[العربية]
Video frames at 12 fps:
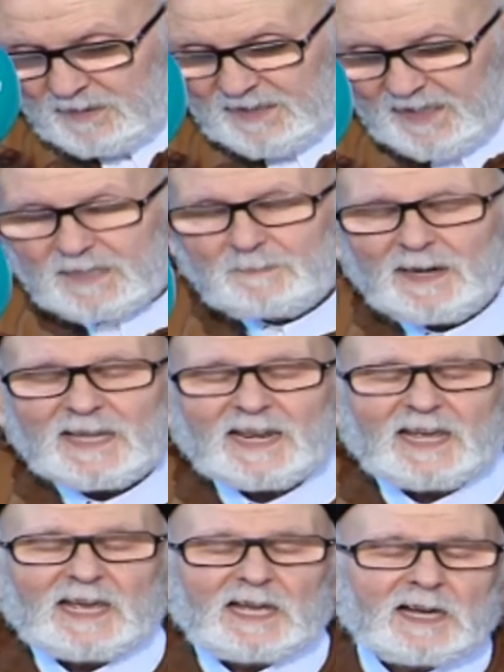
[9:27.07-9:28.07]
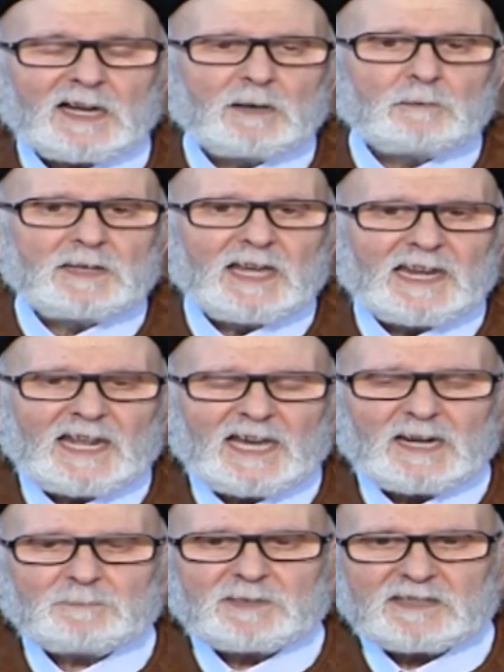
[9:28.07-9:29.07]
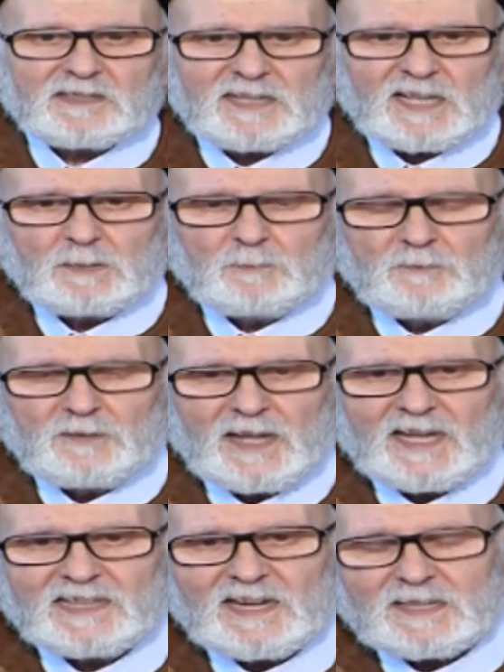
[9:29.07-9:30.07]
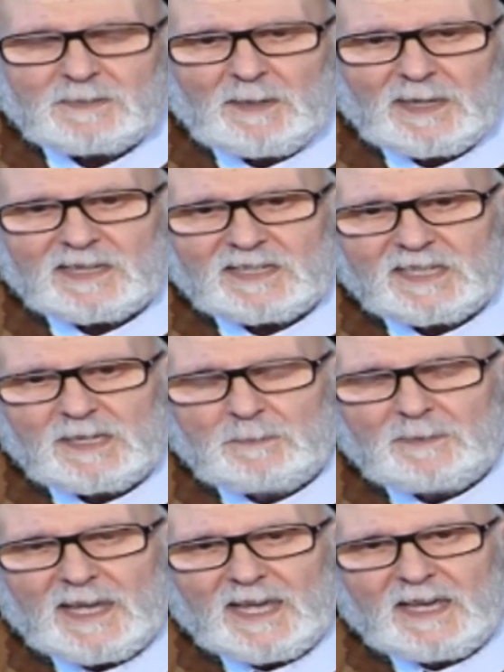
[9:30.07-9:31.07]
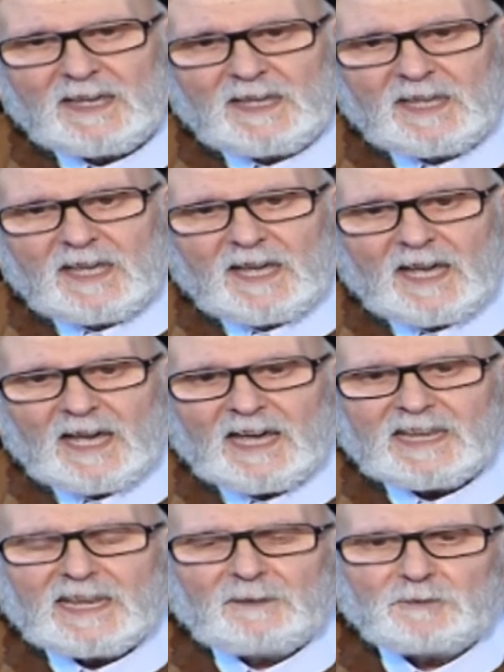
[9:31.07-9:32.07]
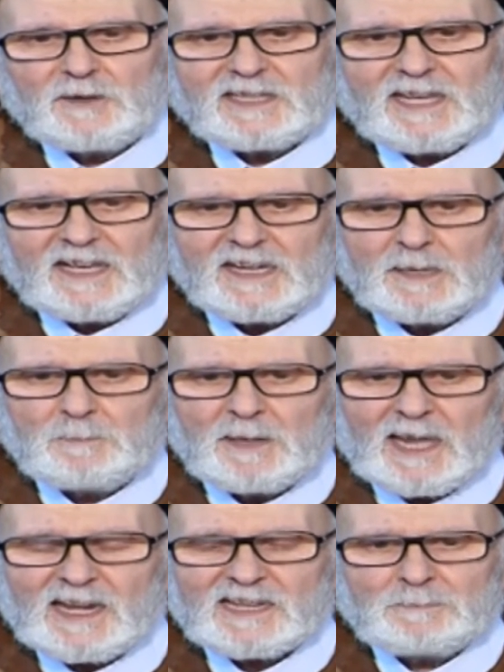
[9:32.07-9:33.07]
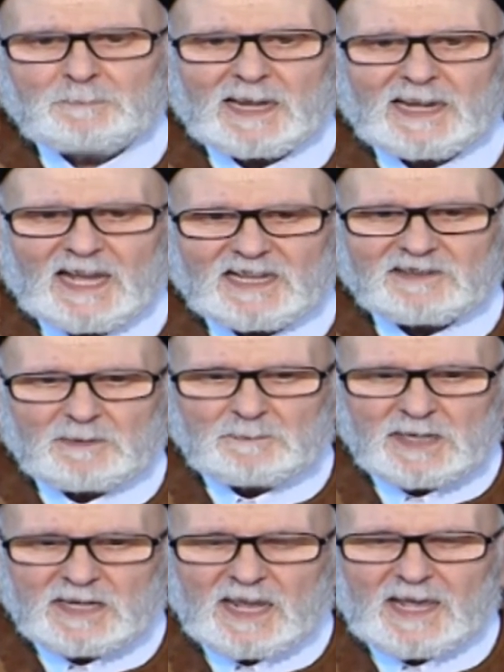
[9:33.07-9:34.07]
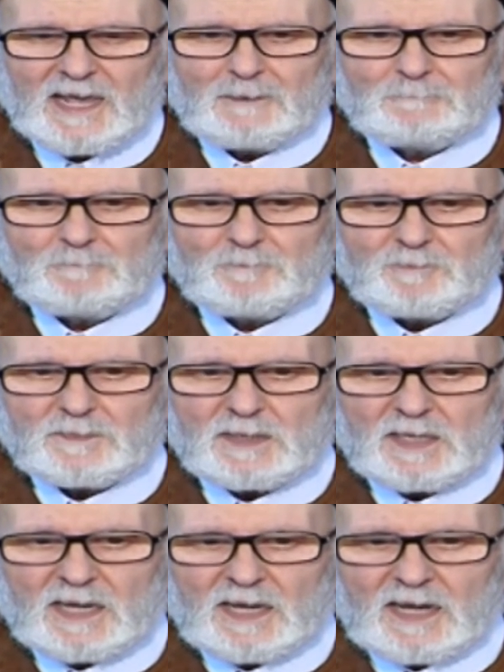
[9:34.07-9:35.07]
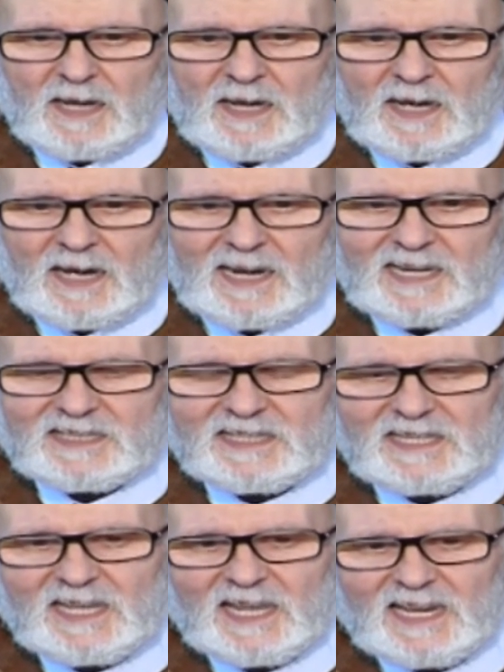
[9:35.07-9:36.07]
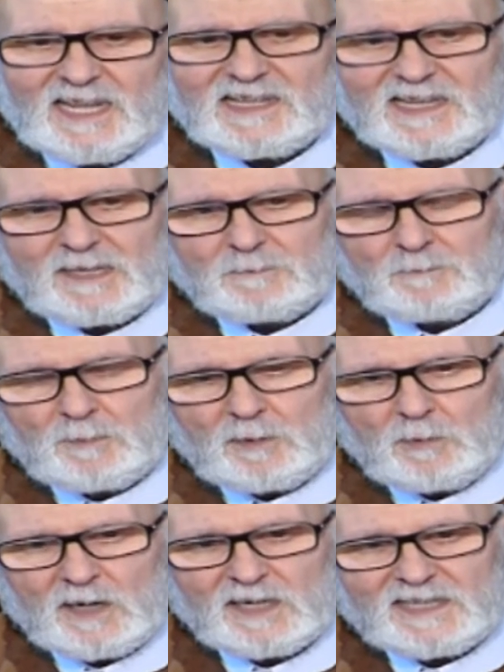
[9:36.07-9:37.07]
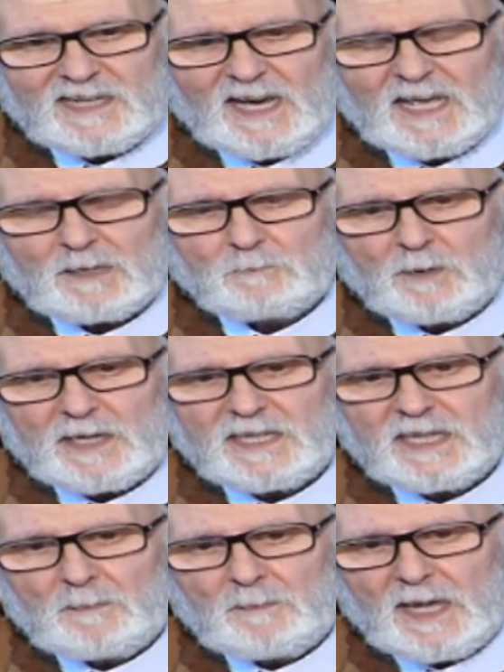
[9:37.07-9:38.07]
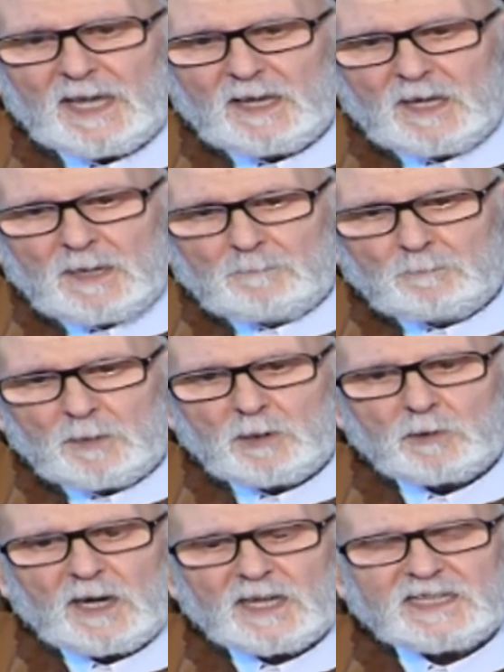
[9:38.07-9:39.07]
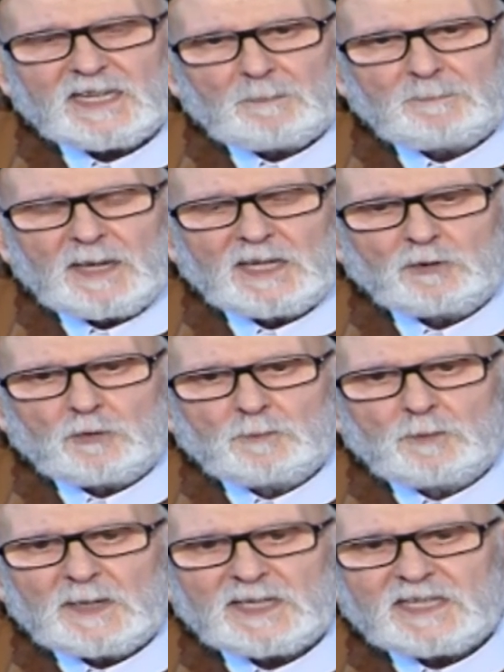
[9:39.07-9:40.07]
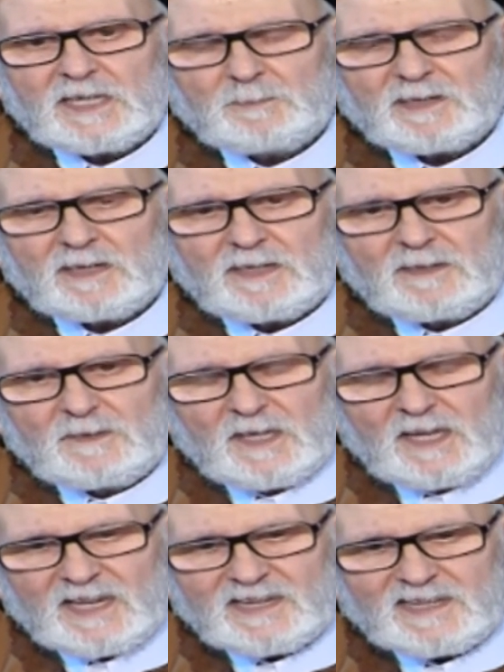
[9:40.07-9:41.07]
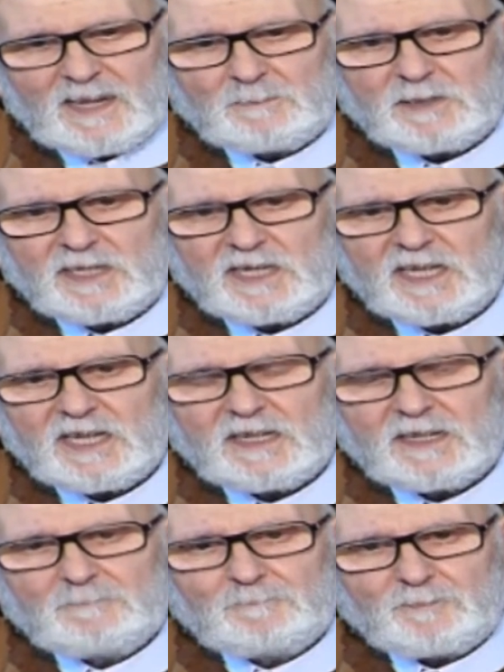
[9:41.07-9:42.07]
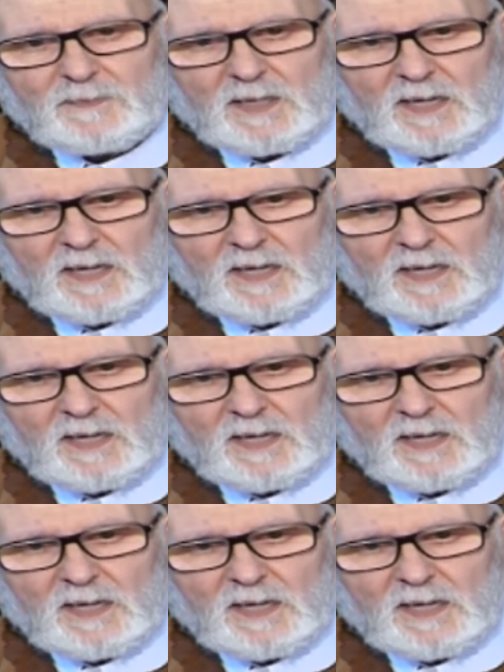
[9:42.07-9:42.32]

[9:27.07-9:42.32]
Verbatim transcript: يعني معنى قولها العرب تضطرب في هذه الأسماء القديمة أن في تعريب الأسماء الأعجمية التي هي ليست من لغة العرب وإنما من لغات أبناء عمومتهم الساميين